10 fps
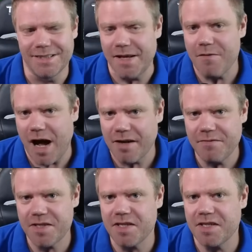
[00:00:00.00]
Nehmen wir an,
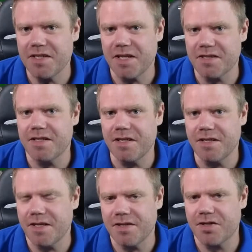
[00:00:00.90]
wie Sie sind jetzt die
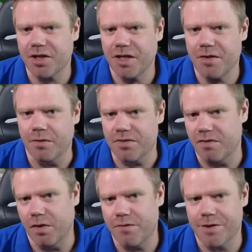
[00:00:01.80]
chinesische Regierung.
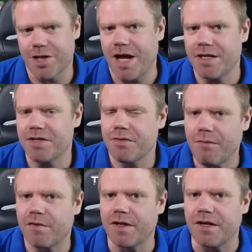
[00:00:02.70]
Sie wollen wahrscheinlich
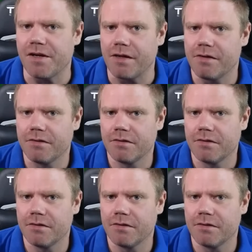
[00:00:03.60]
Trump verhindern.